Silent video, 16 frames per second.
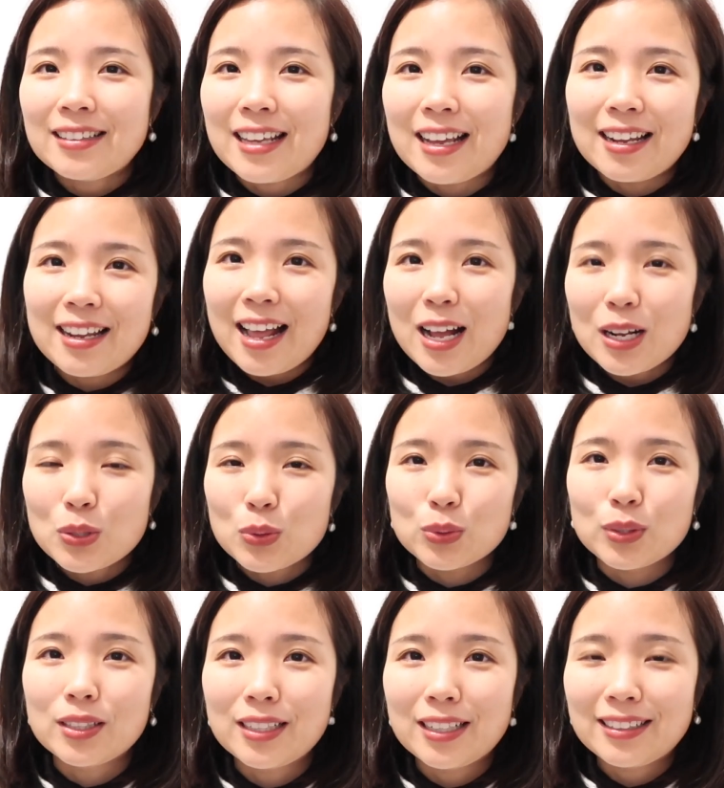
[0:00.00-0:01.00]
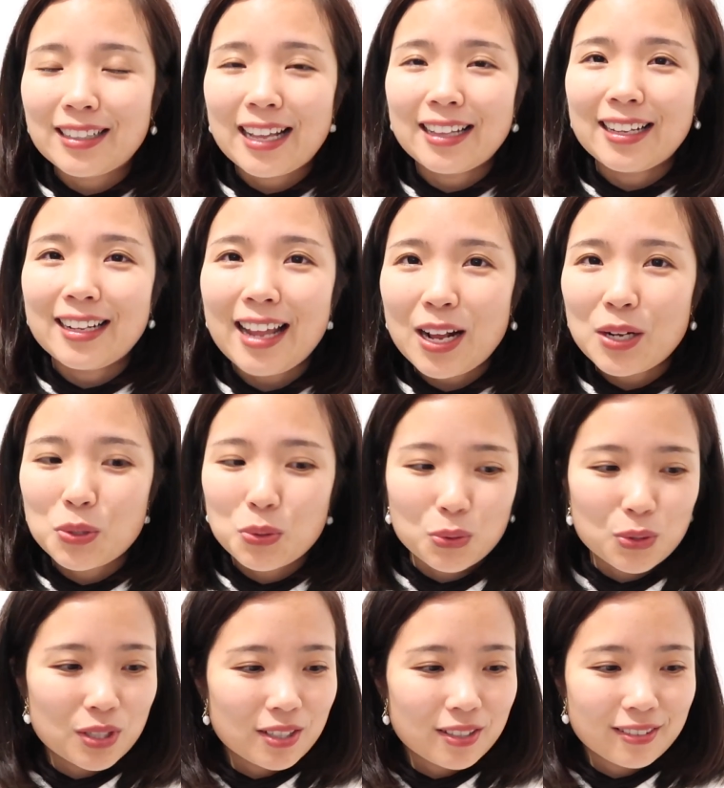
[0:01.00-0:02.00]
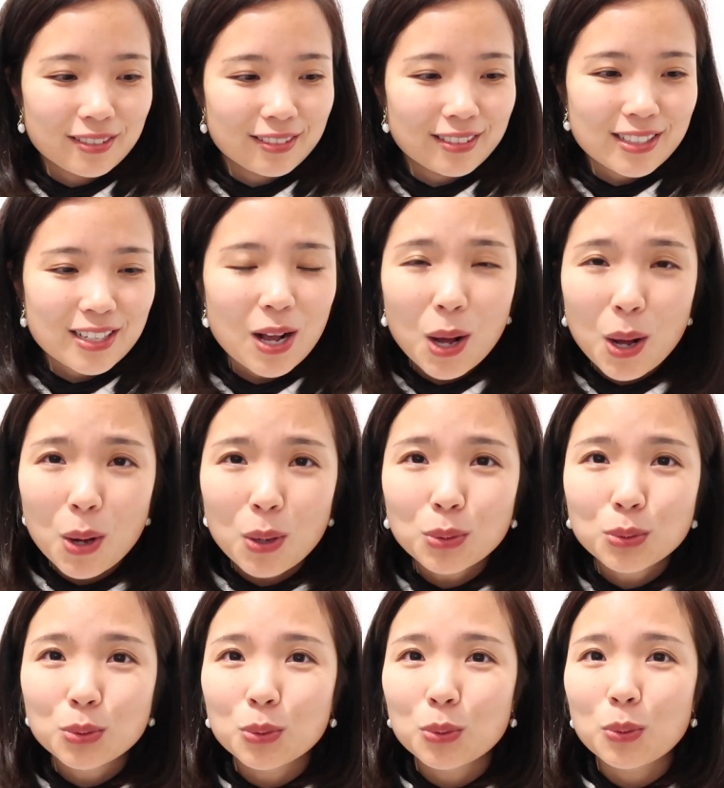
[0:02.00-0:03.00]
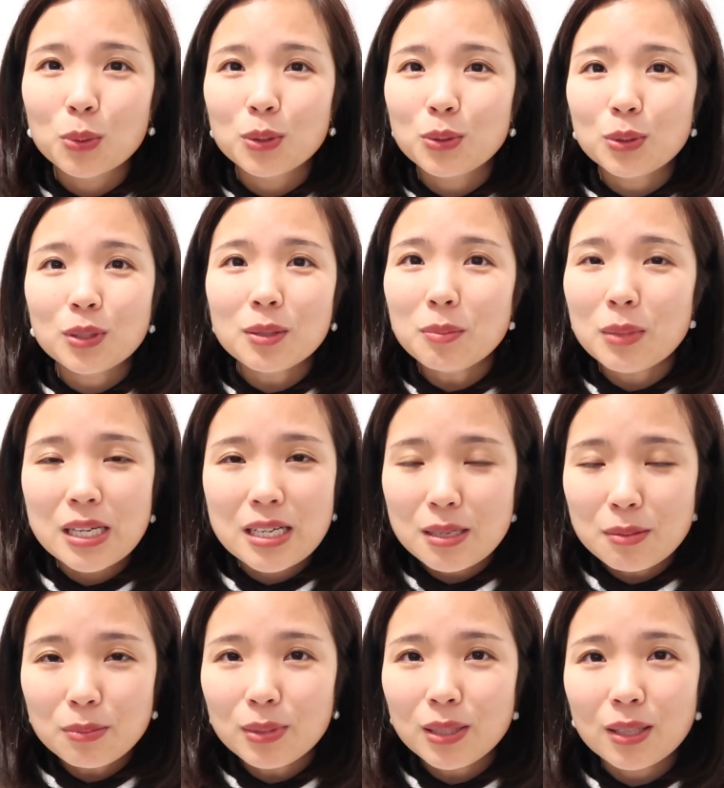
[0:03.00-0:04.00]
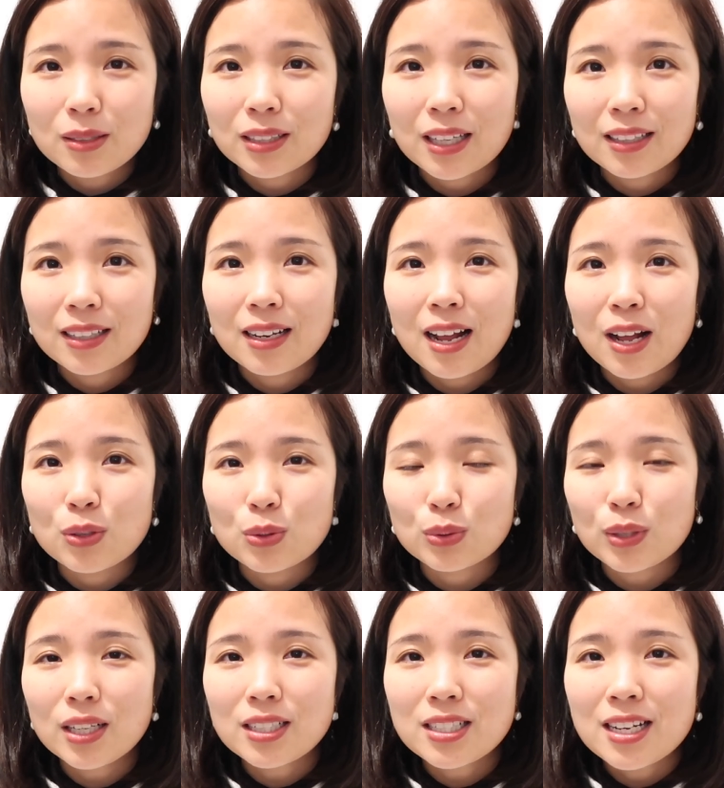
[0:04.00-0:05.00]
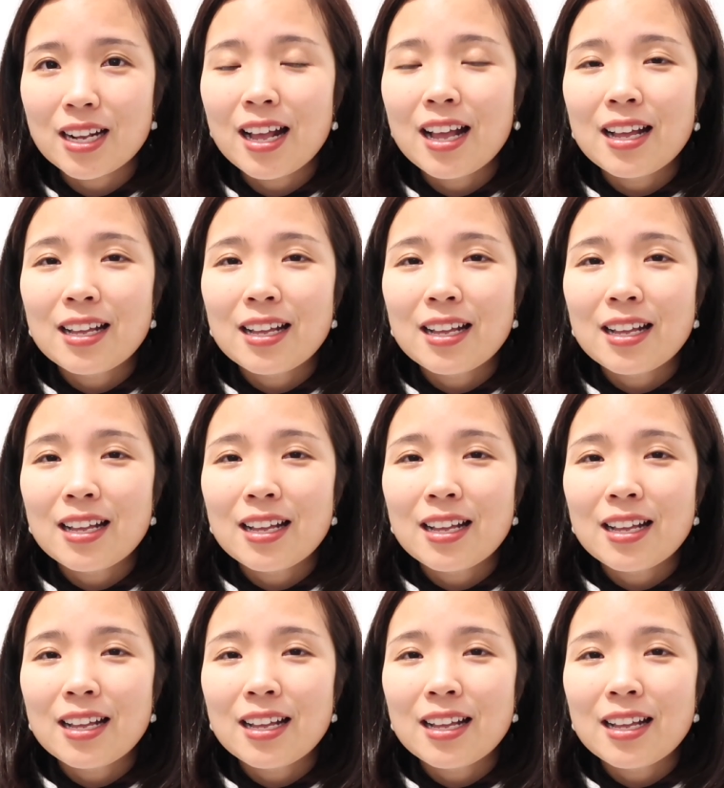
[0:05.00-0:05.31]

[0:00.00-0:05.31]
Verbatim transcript: 点蜡烛的人，他的蜡烛是超多，我就根本扔不掉他的蜡烛，但是。